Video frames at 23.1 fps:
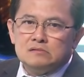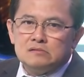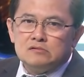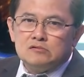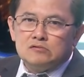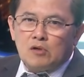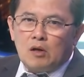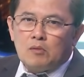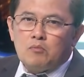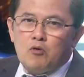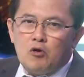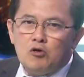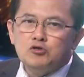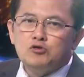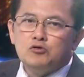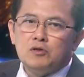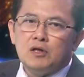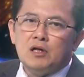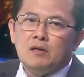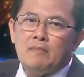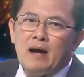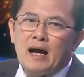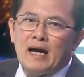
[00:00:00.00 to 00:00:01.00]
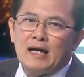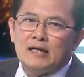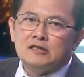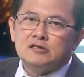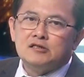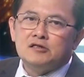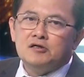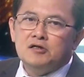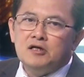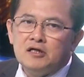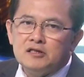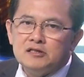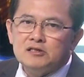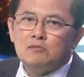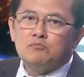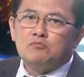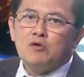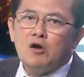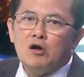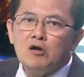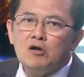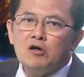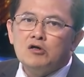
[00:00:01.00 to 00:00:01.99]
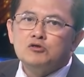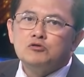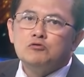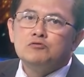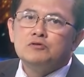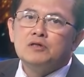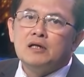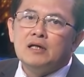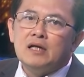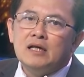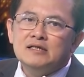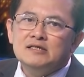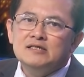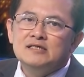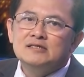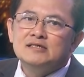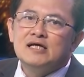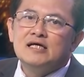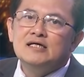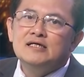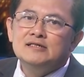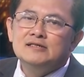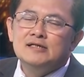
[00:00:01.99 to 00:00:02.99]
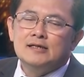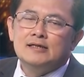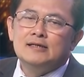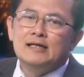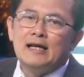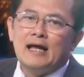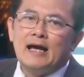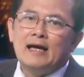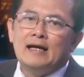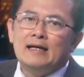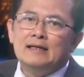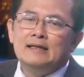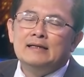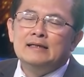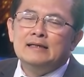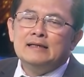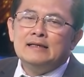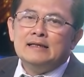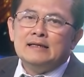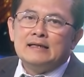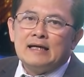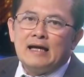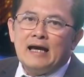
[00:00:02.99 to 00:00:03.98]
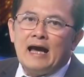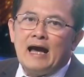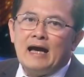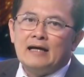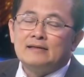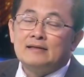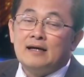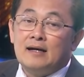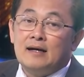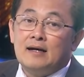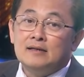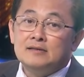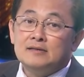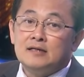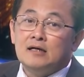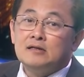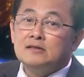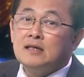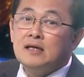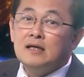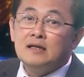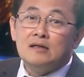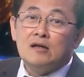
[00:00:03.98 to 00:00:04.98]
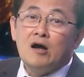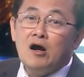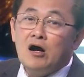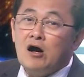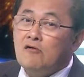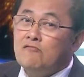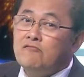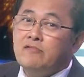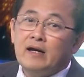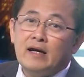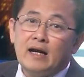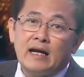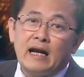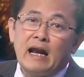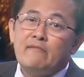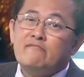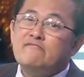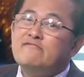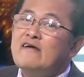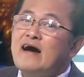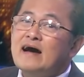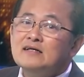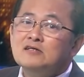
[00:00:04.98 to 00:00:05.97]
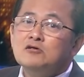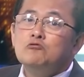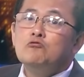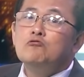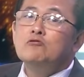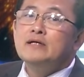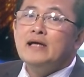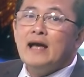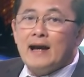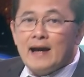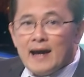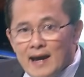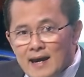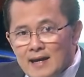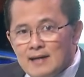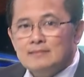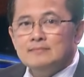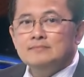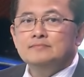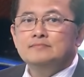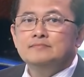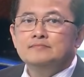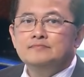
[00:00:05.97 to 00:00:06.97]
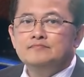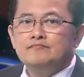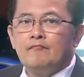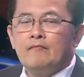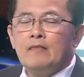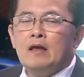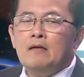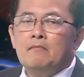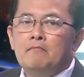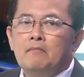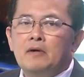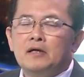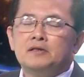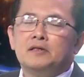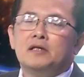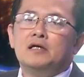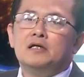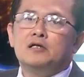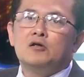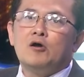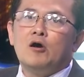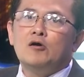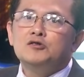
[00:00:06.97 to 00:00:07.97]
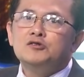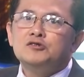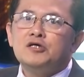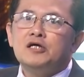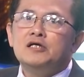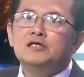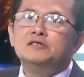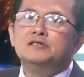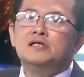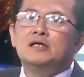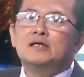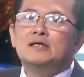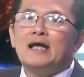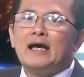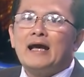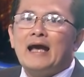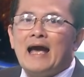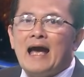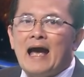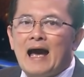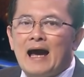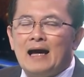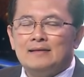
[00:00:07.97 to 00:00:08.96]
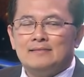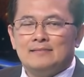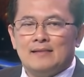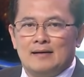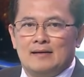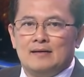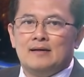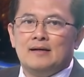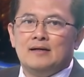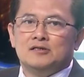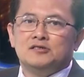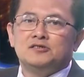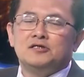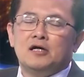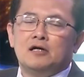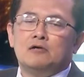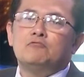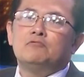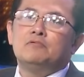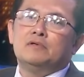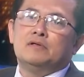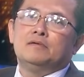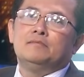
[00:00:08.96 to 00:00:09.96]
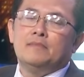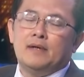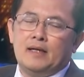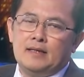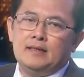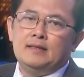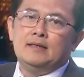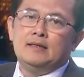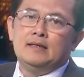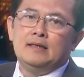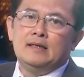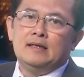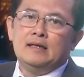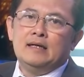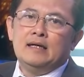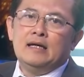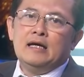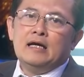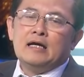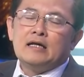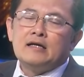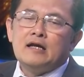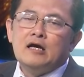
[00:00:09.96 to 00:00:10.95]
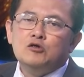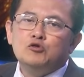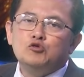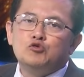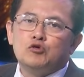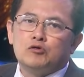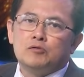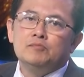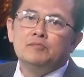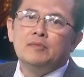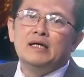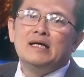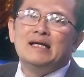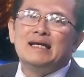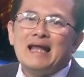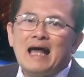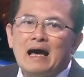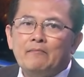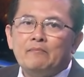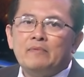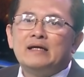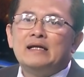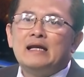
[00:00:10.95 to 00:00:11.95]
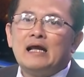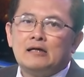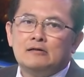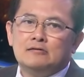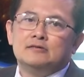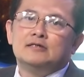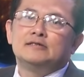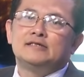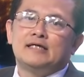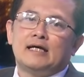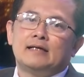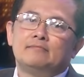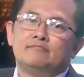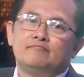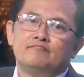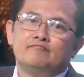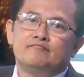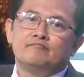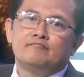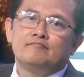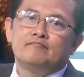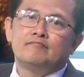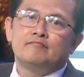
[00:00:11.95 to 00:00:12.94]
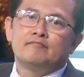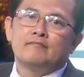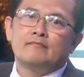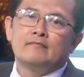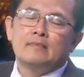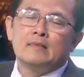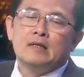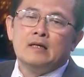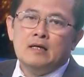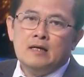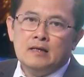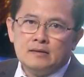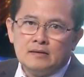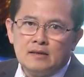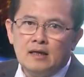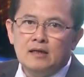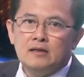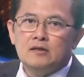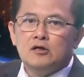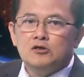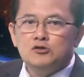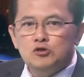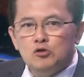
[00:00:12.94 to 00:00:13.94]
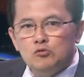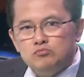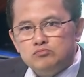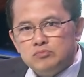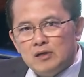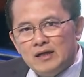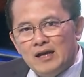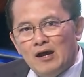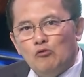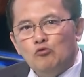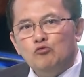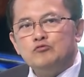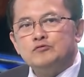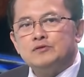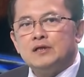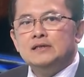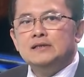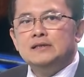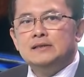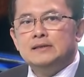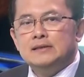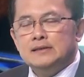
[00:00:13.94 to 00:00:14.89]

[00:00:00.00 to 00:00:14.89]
toàn bộ số tiền ba ngàn rưỡi ra trong đó có số tiền để xây dựng lại cái hạ tầng cơ sở tiền đó không phải là đem phát cho quốc gia khác mà tiền đó xây dựng lại cái hạ tầng cơ sở của nước Mỹ để chuẩn bị làm cái năng lượng xanh tiền đó dùng để đầu tư